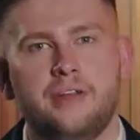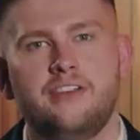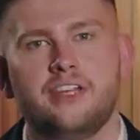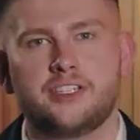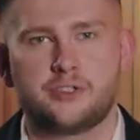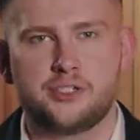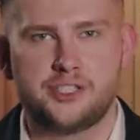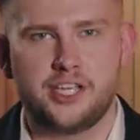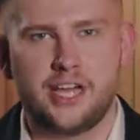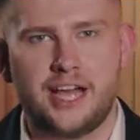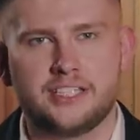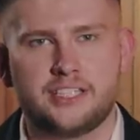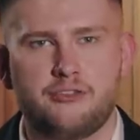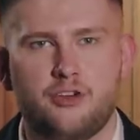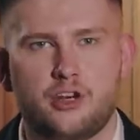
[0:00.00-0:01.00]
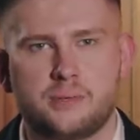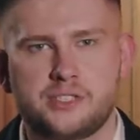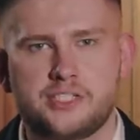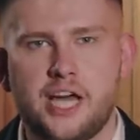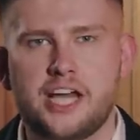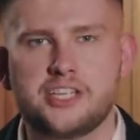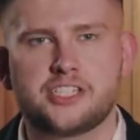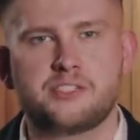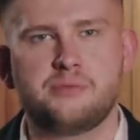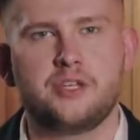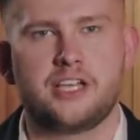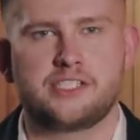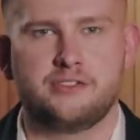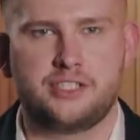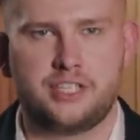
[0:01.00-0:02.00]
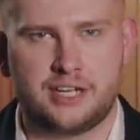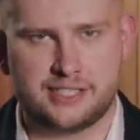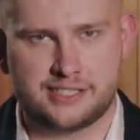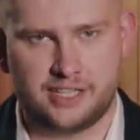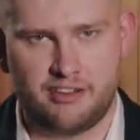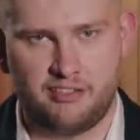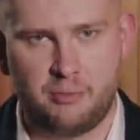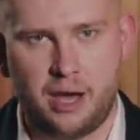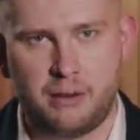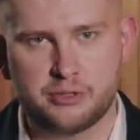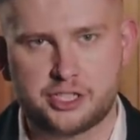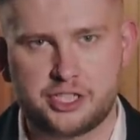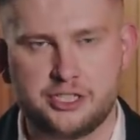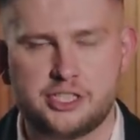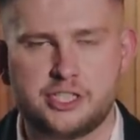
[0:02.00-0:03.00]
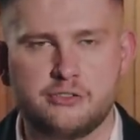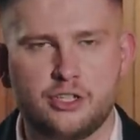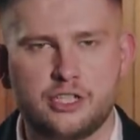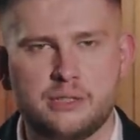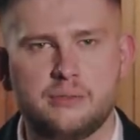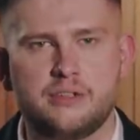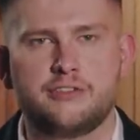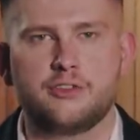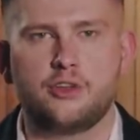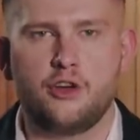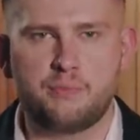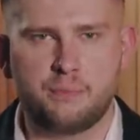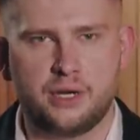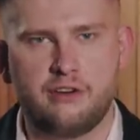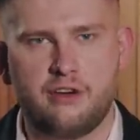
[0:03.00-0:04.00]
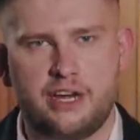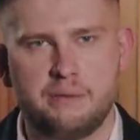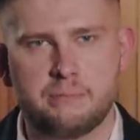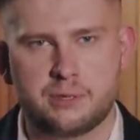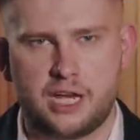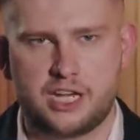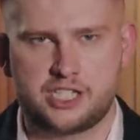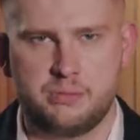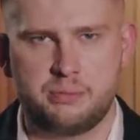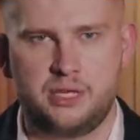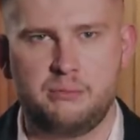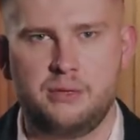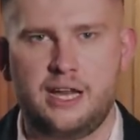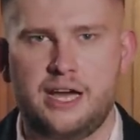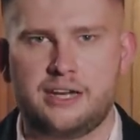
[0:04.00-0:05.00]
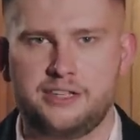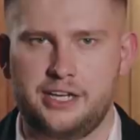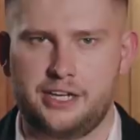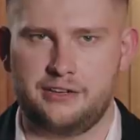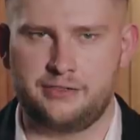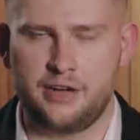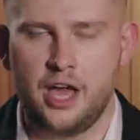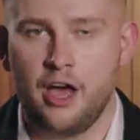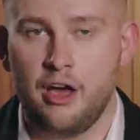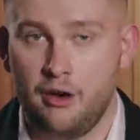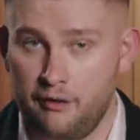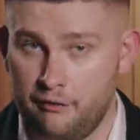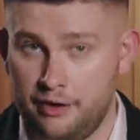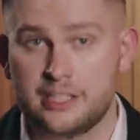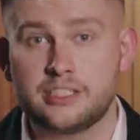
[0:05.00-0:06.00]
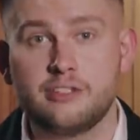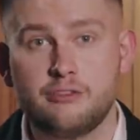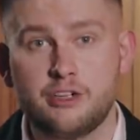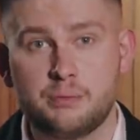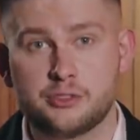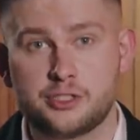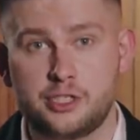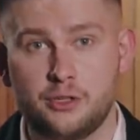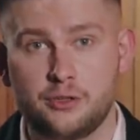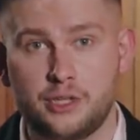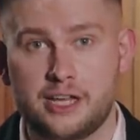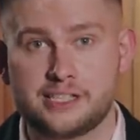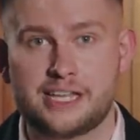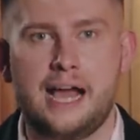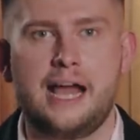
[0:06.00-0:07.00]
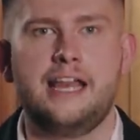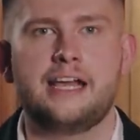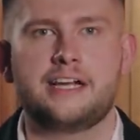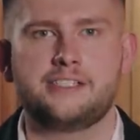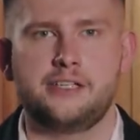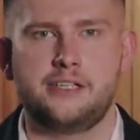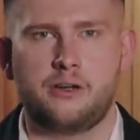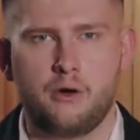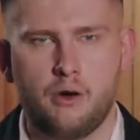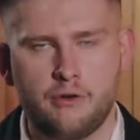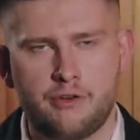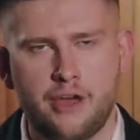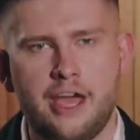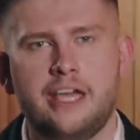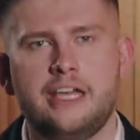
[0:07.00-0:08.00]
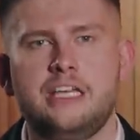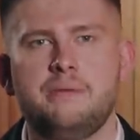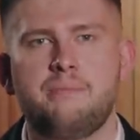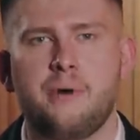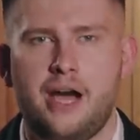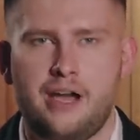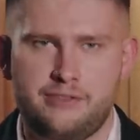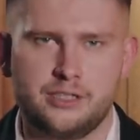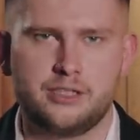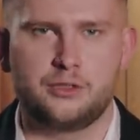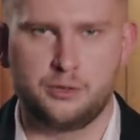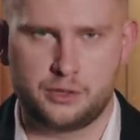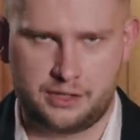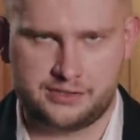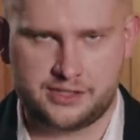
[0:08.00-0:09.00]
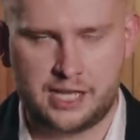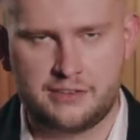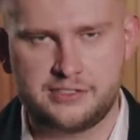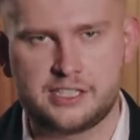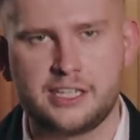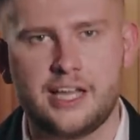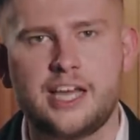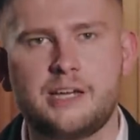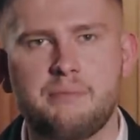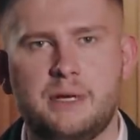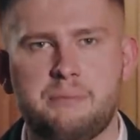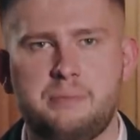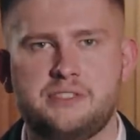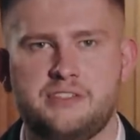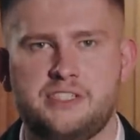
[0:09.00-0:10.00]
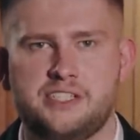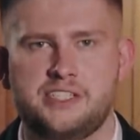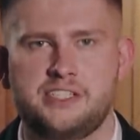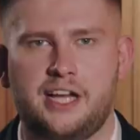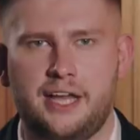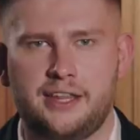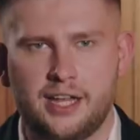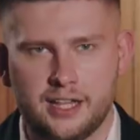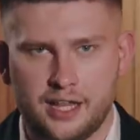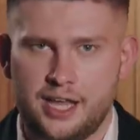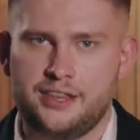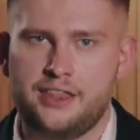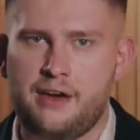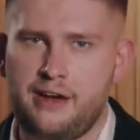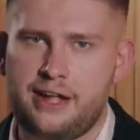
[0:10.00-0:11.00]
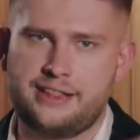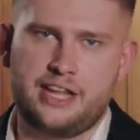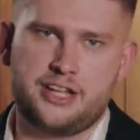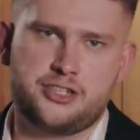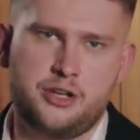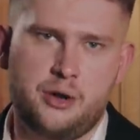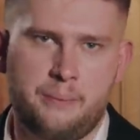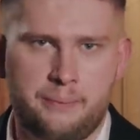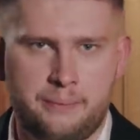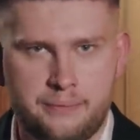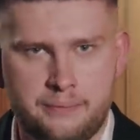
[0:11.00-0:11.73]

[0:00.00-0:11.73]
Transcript: Привет, друзья, это Forbes Digest, меня зовут Ярослав Бабушкин, и сегодня мы вновь поговорим про ошибки миллиардеров. В этом выпуске у нас Олег Тиньков и Павел Дуров. Ставьте лайк, подписывайтесь на канал, давайте начнем.